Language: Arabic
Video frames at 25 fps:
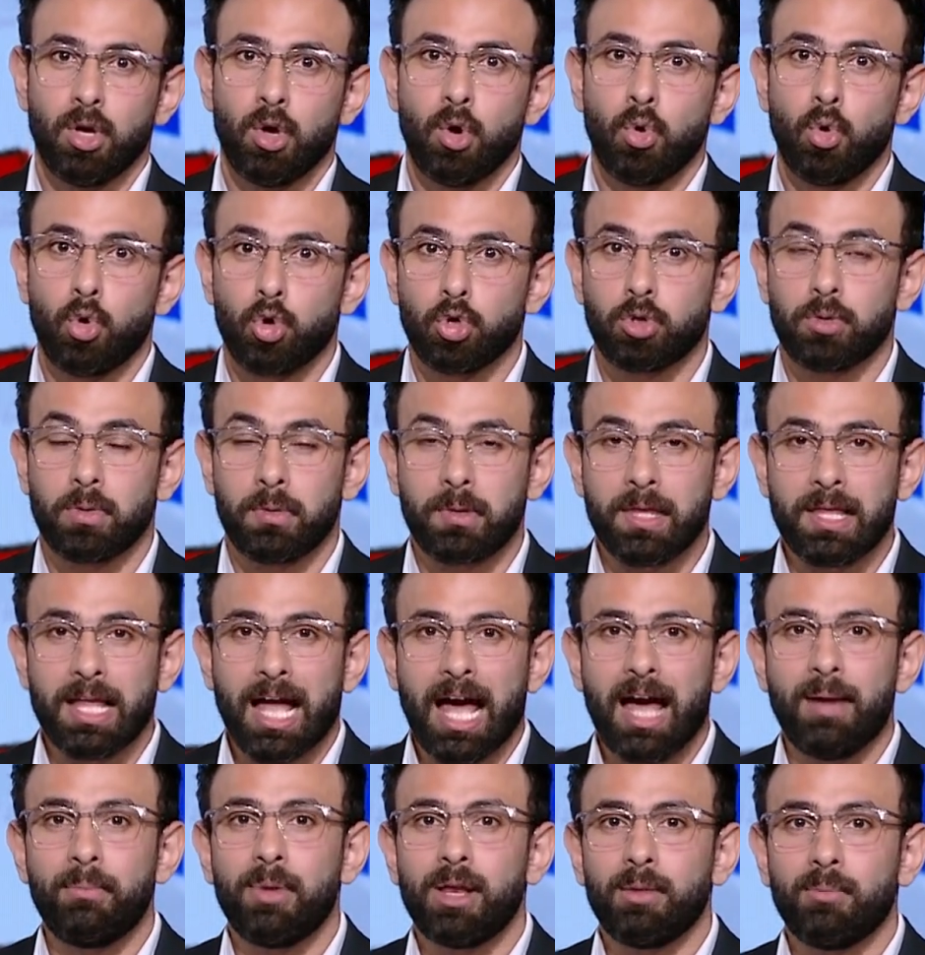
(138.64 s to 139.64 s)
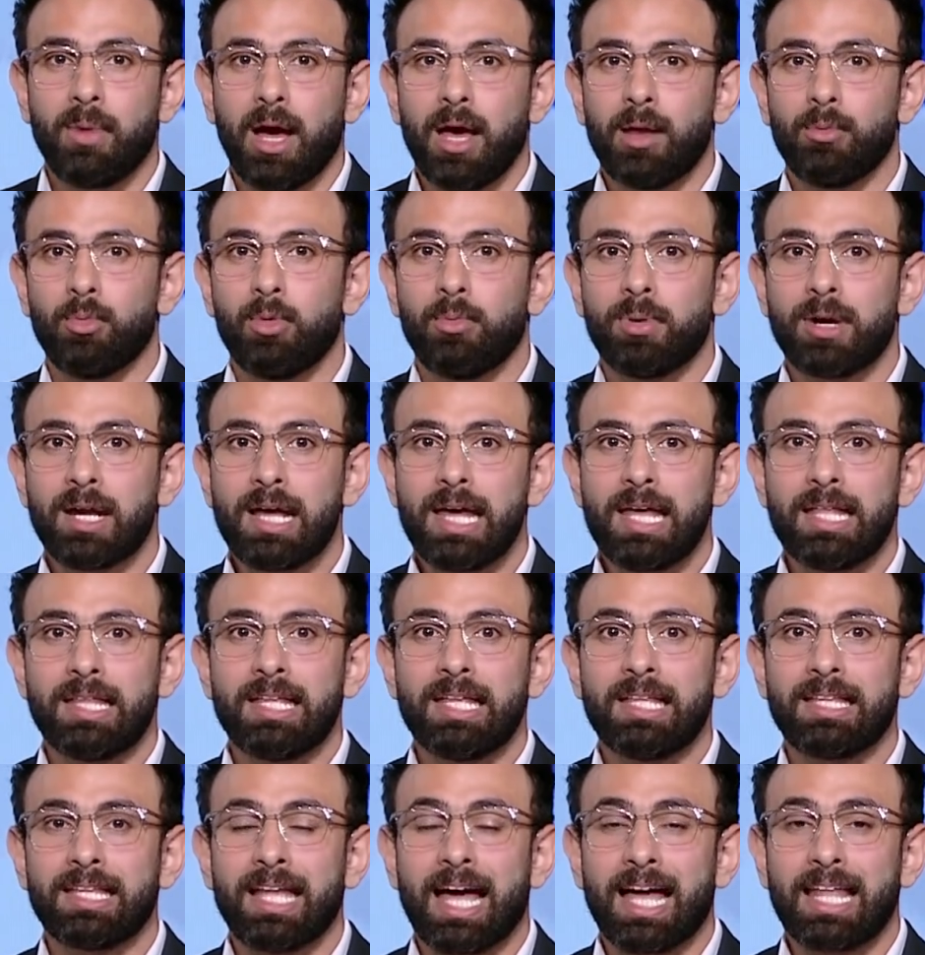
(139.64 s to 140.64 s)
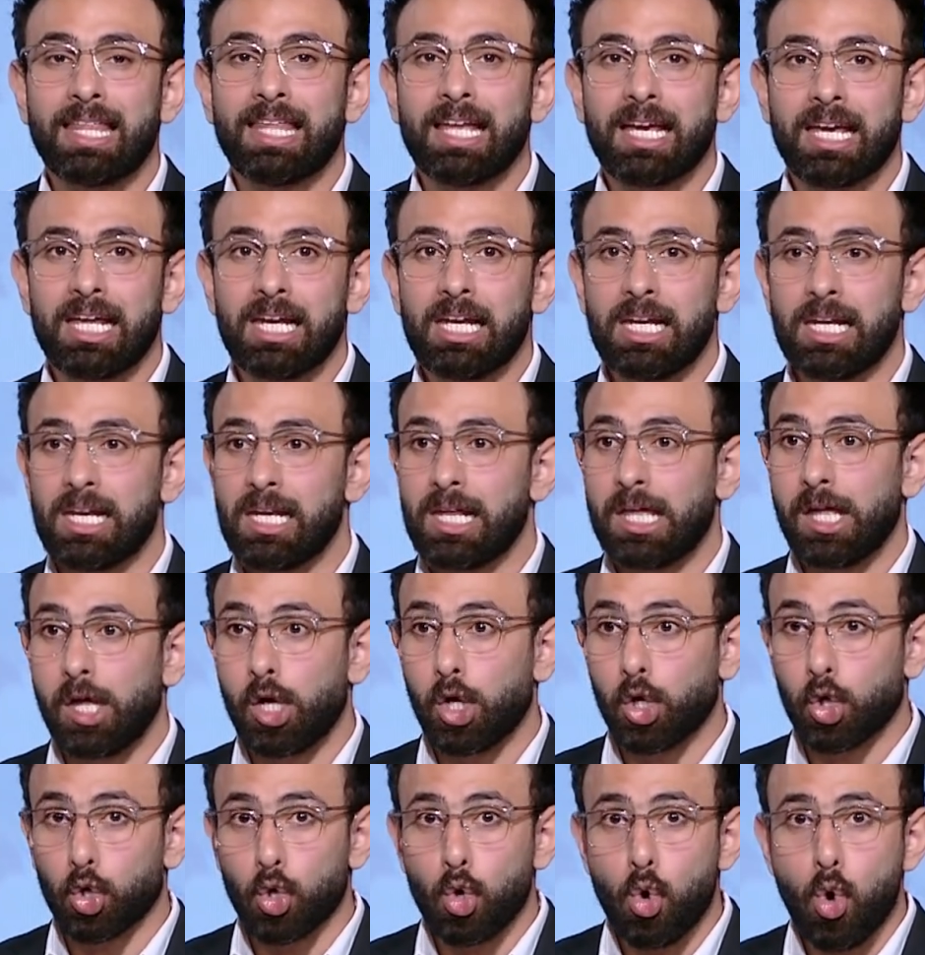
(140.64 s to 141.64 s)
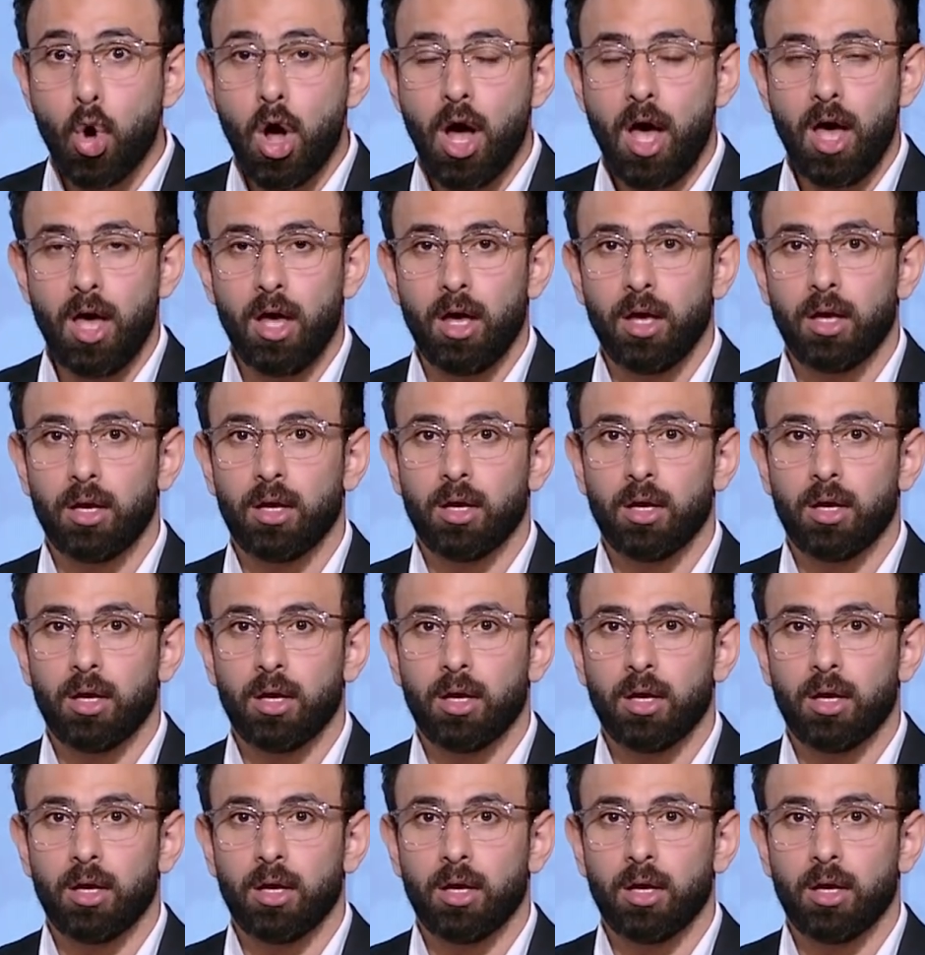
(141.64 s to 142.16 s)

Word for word: كنت بتتعامل مع المباراه ان انت عندك الروح